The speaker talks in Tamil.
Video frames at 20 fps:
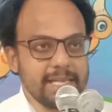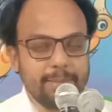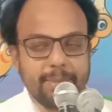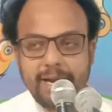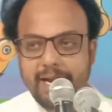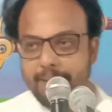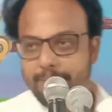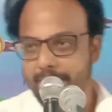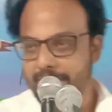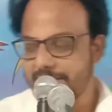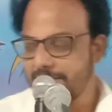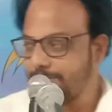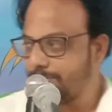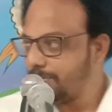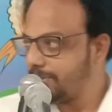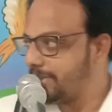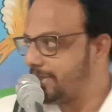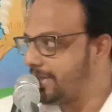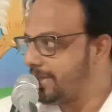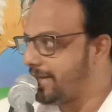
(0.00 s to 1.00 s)
சபையில்
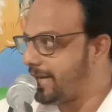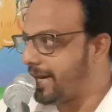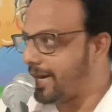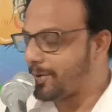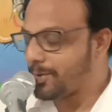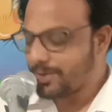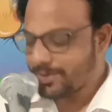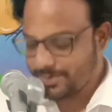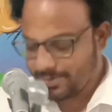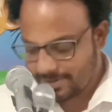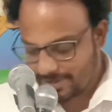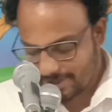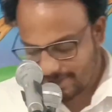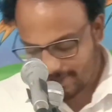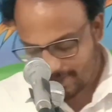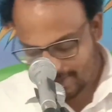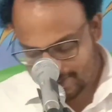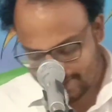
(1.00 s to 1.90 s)
பேசும்போது எனக்கு ஒரு சுதந்திரம்